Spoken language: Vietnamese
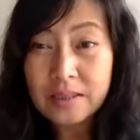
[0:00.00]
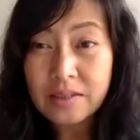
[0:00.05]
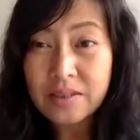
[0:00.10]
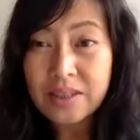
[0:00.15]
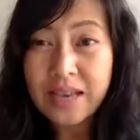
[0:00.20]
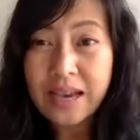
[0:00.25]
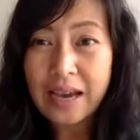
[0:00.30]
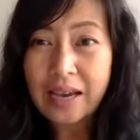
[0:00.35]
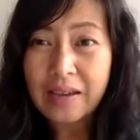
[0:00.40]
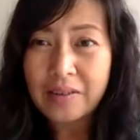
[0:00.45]
nó
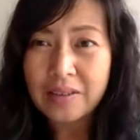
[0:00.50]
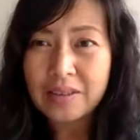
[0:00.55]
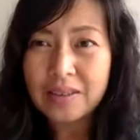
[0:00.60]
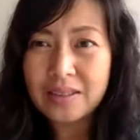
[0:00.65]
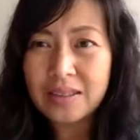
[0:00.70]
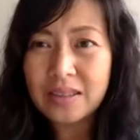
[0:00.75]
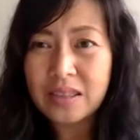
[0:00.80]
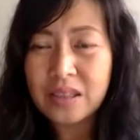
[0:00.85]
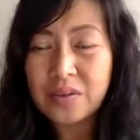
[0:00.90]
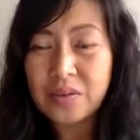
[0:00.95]
dài quá
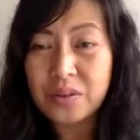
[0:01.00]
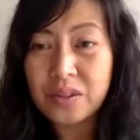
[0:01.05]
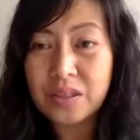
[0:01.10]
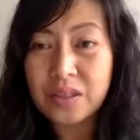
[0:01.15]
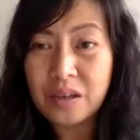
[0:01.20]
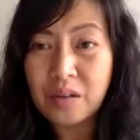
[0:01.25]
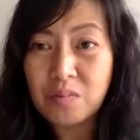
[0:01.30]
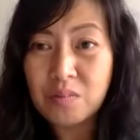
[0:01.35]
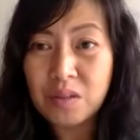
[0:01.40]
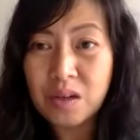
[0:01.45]
cho nên nhiều
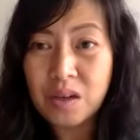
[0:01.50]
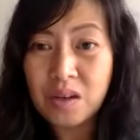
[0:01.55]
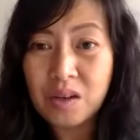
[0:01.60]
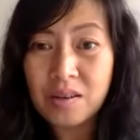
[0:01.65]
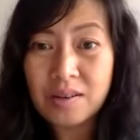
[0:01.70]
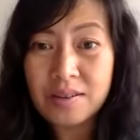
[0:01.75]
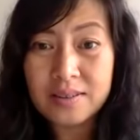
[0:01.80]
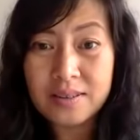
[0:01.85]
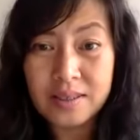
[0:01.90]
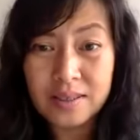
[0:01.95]
người không
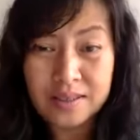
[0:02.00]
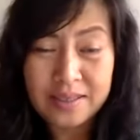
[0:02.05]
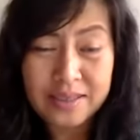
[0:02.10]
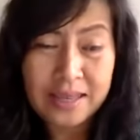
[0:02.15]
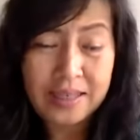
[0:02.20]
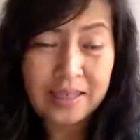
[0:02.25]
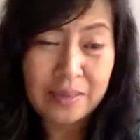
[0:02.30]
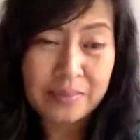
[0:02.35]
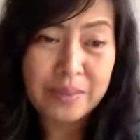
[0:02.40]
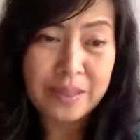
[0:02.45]
có thời
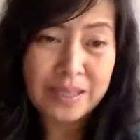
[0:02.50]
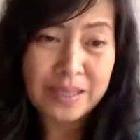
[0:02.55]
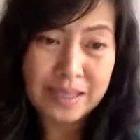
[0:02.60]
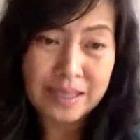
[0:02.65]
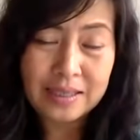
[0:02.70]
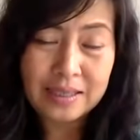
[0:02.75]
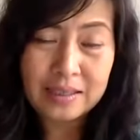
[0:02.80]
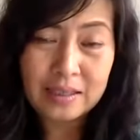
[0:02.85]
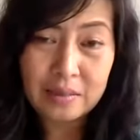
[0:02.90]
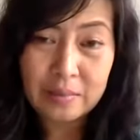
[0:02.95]
gian để mà
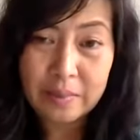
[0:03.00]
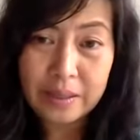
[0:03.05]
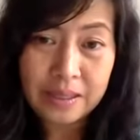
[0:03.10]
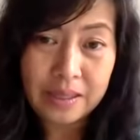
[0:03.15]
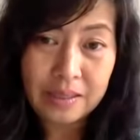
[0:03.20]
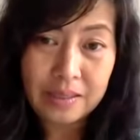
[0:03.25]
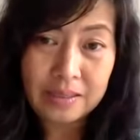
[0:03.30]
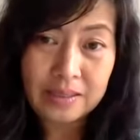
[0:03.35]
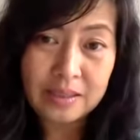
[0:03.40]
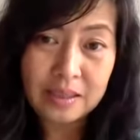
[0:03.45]
nghe cho nên bây
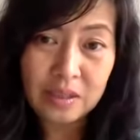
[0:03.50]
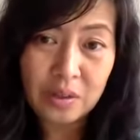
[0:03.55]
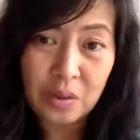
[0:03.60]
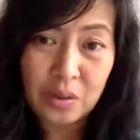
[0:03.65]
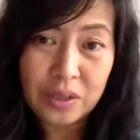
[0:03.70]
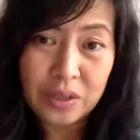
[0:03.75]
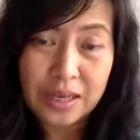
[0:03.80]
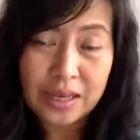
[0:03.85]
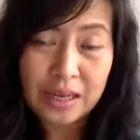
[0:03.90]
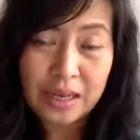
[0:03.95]
giờ liên sẽ
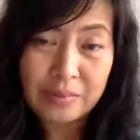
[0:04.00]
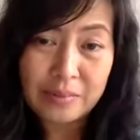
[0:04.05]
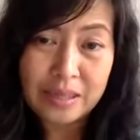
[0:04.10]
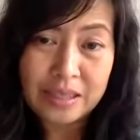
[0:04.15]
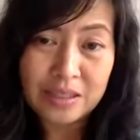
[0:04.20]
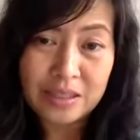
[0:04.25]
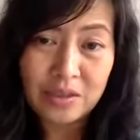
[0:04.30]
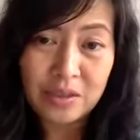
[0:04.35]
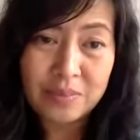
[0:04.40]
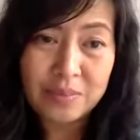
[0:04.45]
cố gắng làm
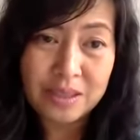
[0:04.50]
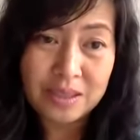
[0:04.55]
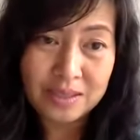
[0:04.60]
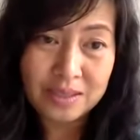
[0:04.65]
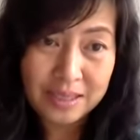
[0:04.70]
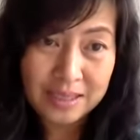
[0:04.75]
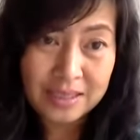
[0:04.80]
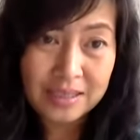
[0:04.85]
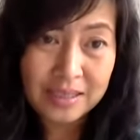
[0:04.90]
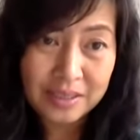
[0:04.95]
livestream nửa
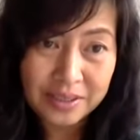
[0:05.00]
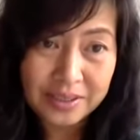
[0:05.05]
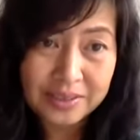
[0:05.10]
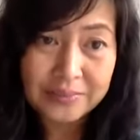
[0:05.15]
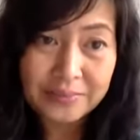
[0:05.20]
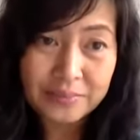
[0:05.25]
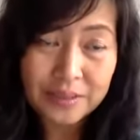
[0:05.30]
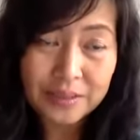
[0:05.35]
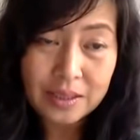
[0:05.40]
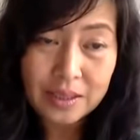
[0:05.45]
tiếng thôi
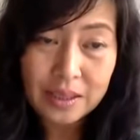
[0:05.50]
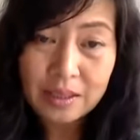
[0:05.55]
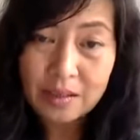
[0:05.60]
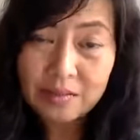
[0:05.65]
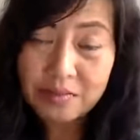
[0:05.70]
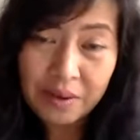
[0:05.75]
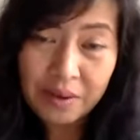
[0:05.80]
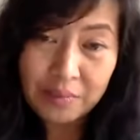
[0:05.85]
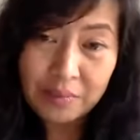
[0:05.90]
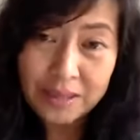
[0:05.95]

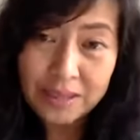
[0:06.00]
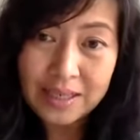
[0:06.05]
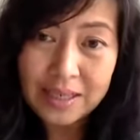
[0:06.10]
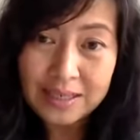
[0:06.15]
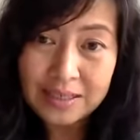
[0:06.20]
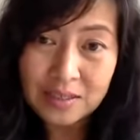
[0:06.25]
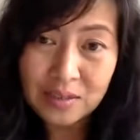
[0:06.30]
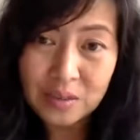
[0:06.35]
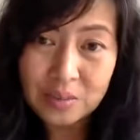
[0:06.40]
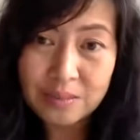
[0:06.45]
hy vọng cái
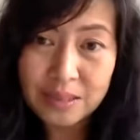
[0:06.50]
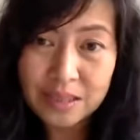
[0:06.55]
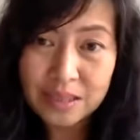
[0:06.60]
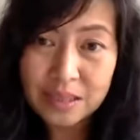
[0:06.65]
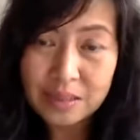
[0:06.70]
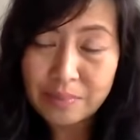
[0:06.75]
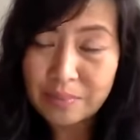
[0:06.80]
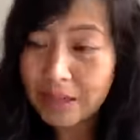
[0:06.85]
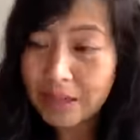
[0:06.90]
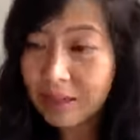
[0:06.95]
livestream này
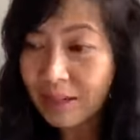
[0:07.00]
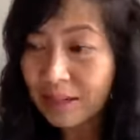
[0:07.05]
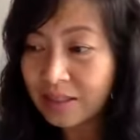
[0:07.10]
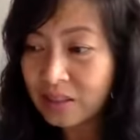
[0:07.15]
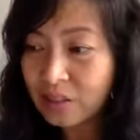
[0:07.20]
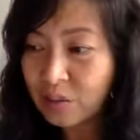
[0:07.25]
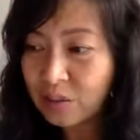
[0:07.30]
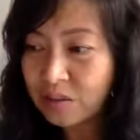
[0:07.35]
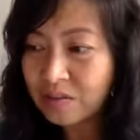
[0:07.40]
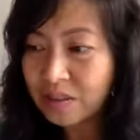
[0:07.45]
đã mang lại
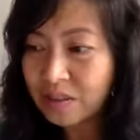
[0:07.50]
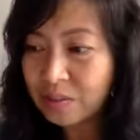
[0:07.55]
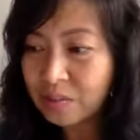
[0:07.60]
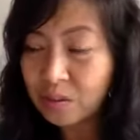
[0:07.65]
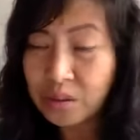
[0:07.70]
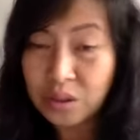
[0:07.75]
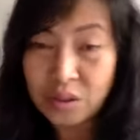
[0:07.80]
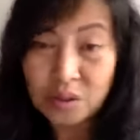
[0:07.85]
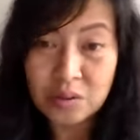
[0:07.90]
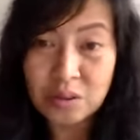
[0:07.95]
cho quý vị
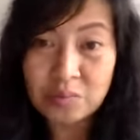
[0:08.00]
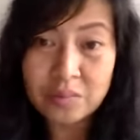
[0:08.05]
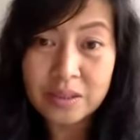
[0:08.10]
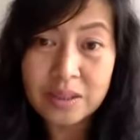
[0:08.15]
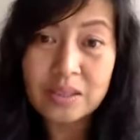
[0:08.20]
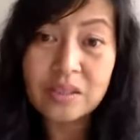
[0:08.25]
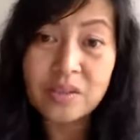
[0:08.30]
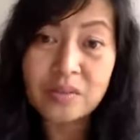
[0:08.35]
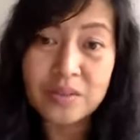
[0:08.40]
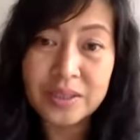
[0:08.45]
một số thông
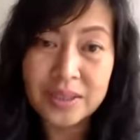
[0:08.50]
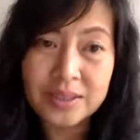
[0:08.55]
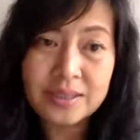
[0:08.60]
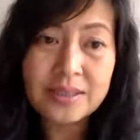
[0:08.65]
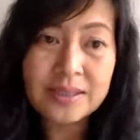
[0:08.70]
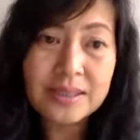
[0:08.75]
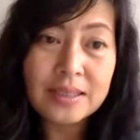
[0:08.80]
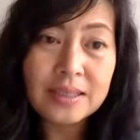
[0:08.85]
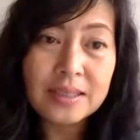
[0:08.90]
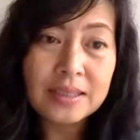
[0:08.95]
tin hữu ích
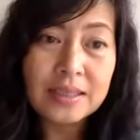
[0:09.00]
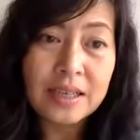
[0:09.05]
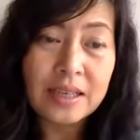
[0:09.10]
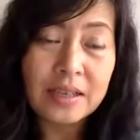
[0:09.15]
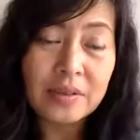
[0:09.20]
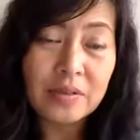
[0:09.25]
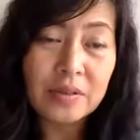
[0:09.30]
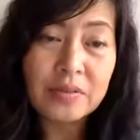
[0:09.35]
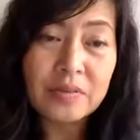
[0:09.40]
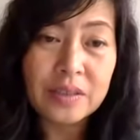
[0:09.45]

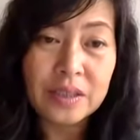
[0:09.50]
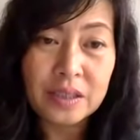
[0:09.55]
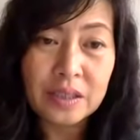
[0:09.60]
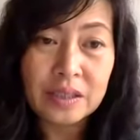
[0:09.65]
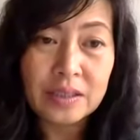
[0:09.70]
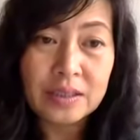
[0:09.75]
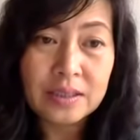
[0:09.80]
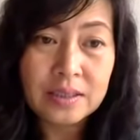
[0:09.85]
để quý vị